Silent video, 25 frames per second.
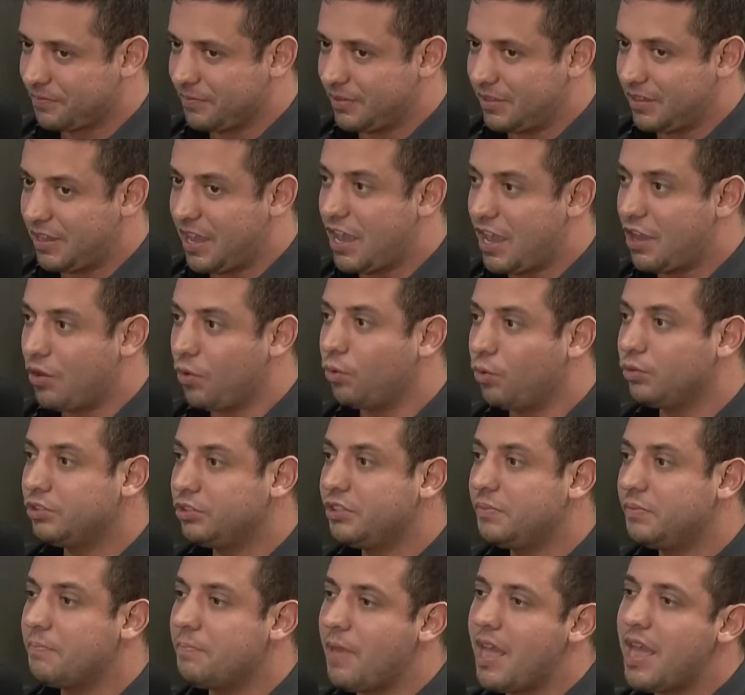E é onde
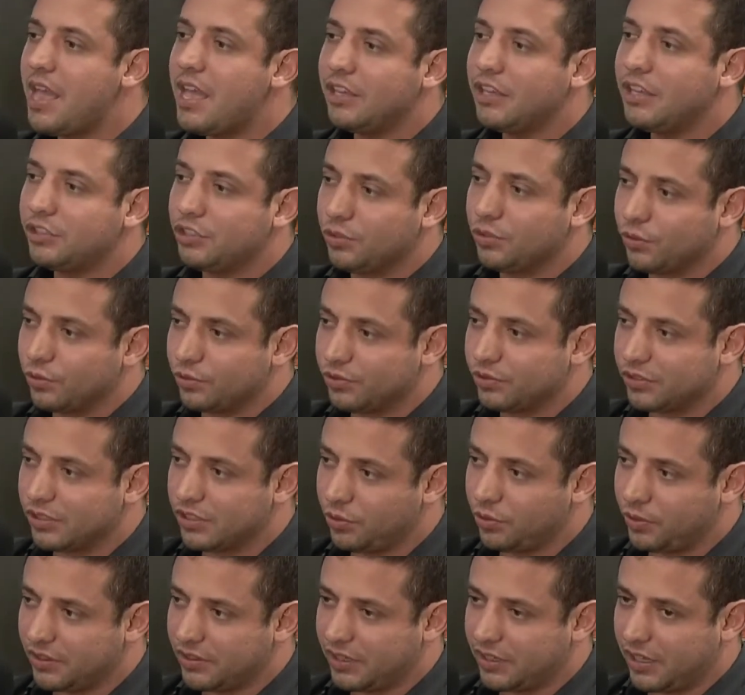médicos que não
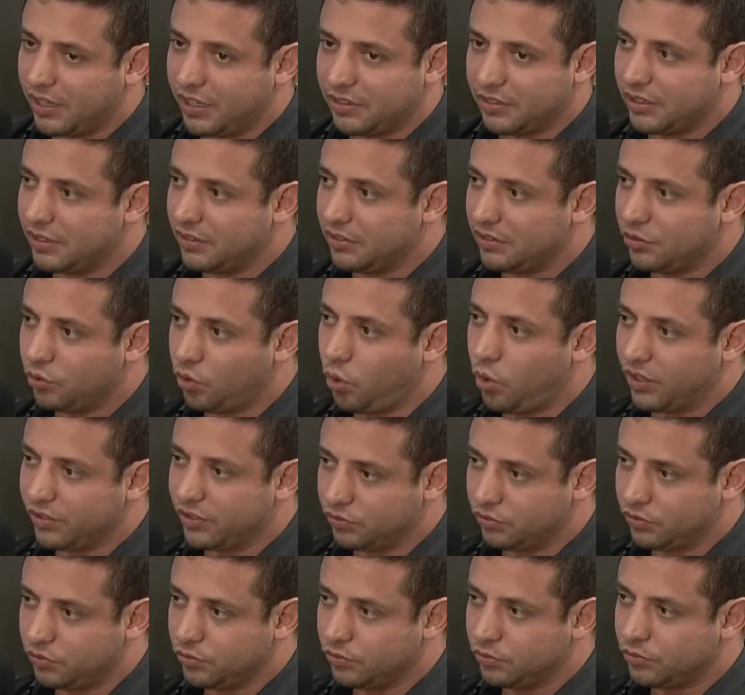entendem do
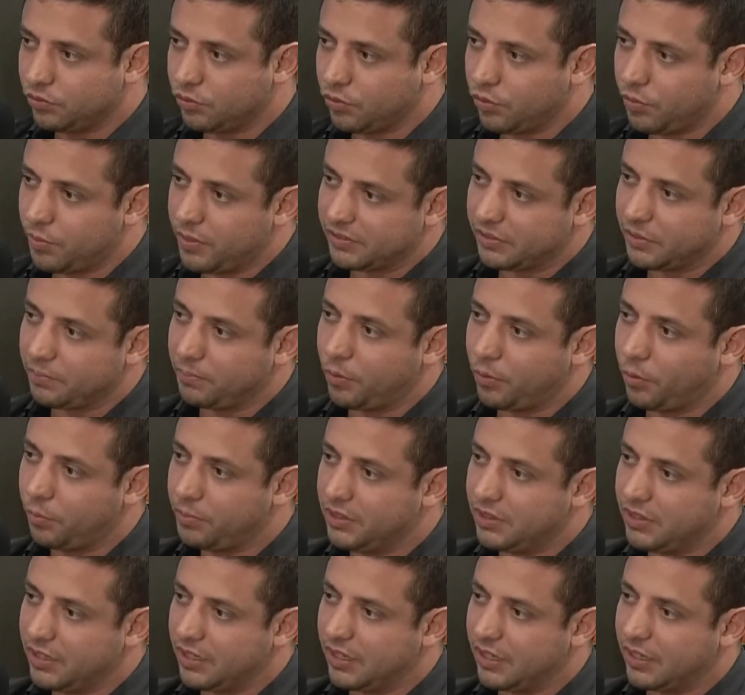assunto começam a
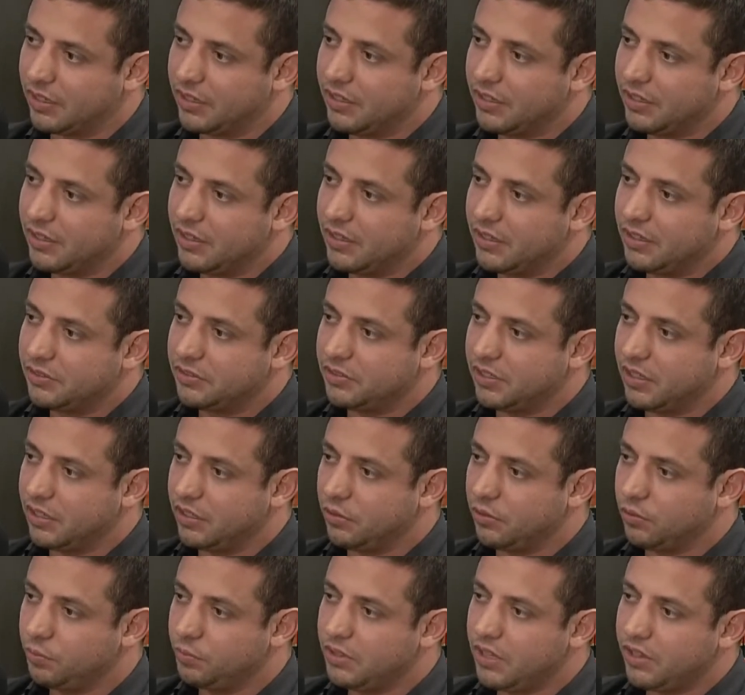palpitar, sem
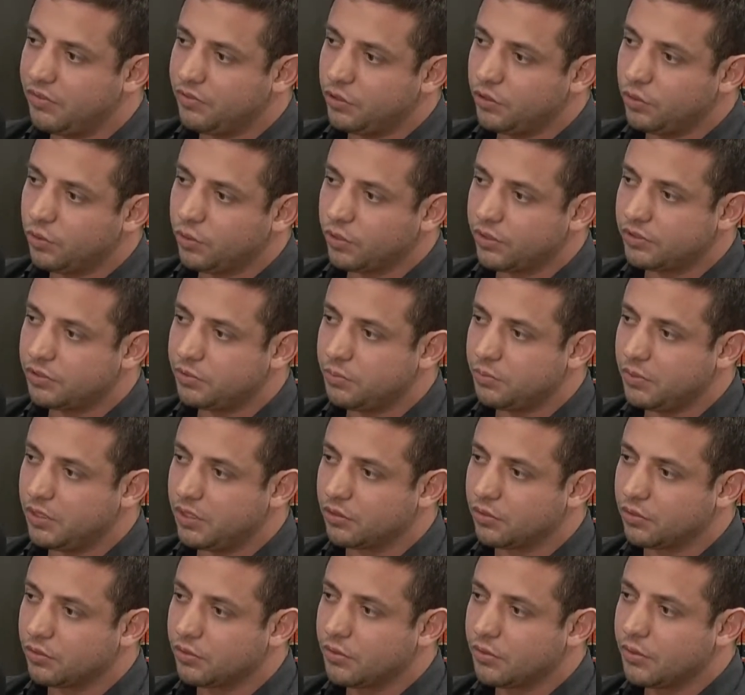o devido
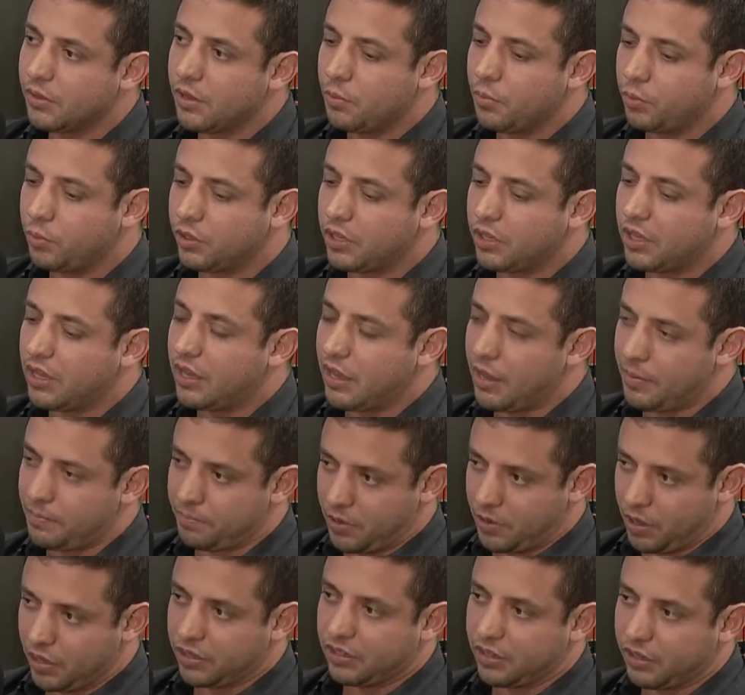conhecimento. Porque, a,
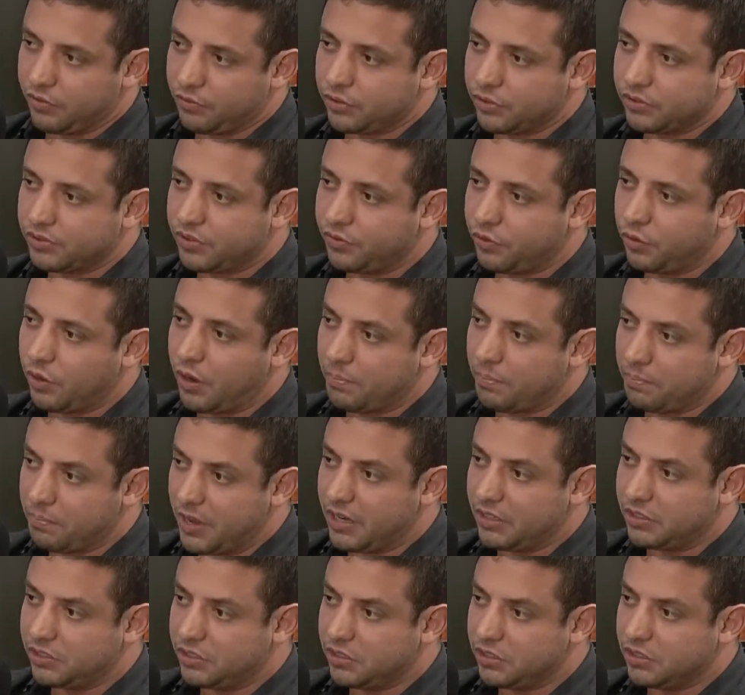a que nem você falou, a
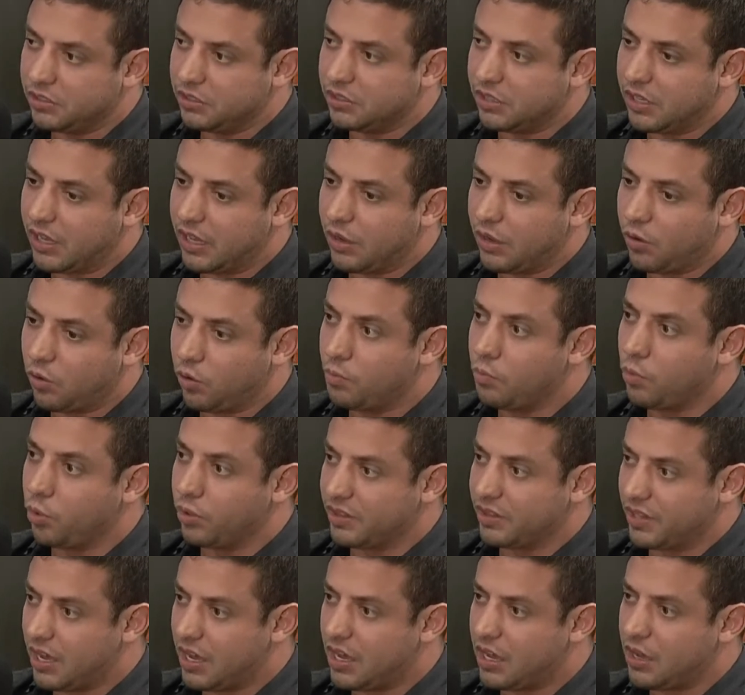parte é,
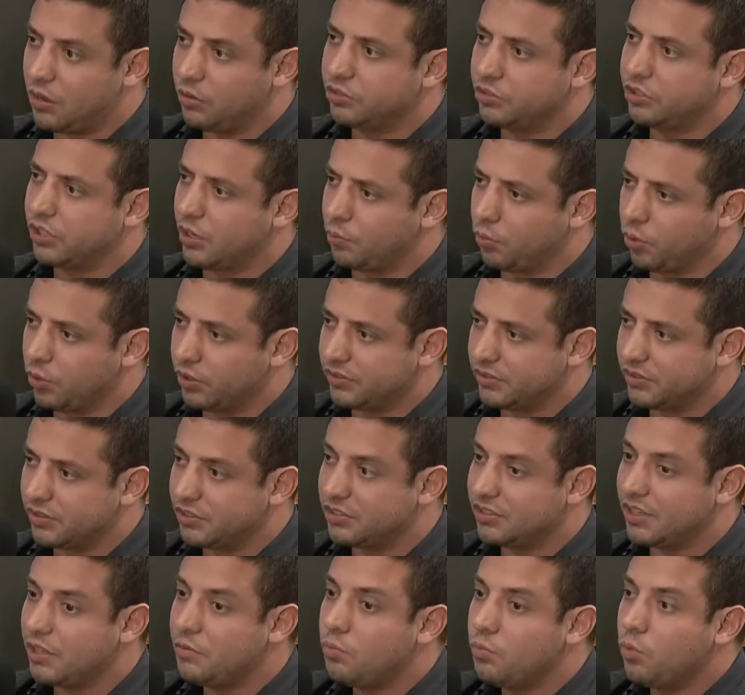hormonal, de anabolizante,
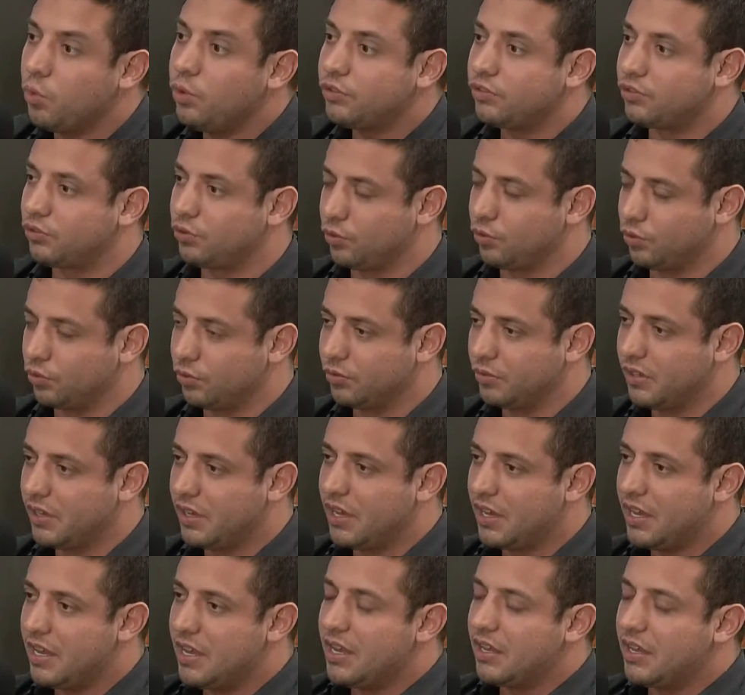tem muito estudo.
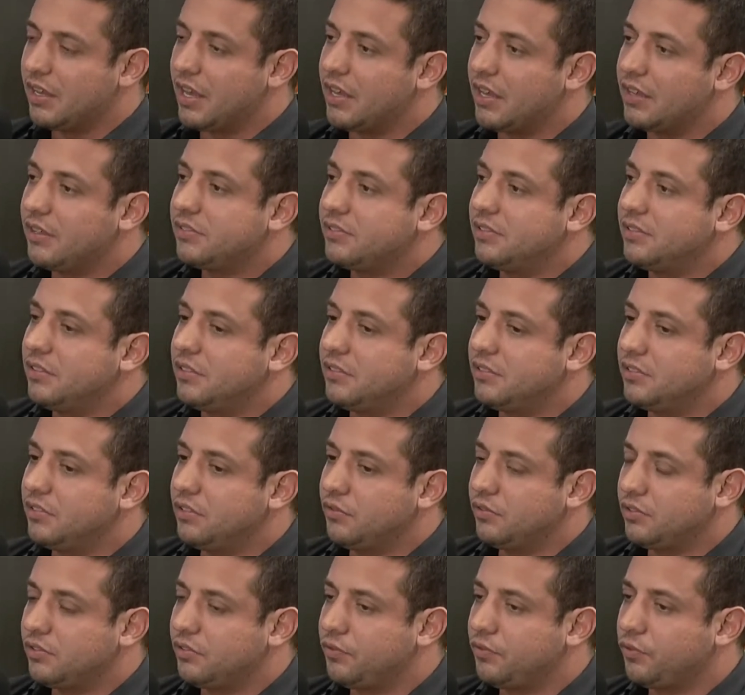É, se, se,
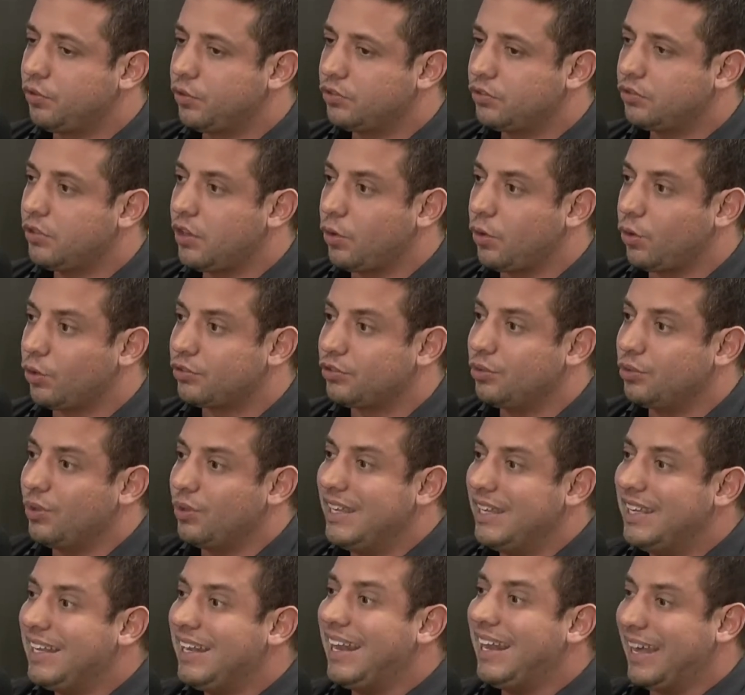se fosse um negócio
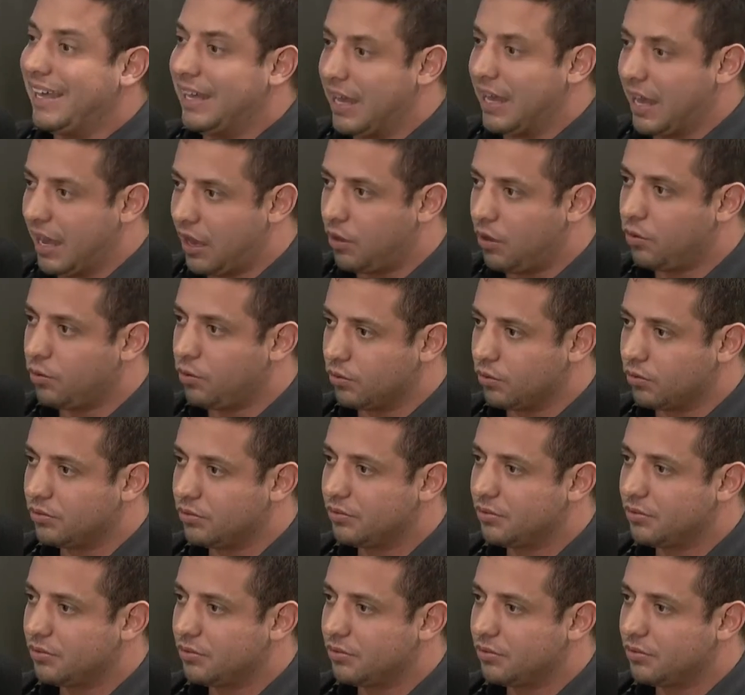ilegal,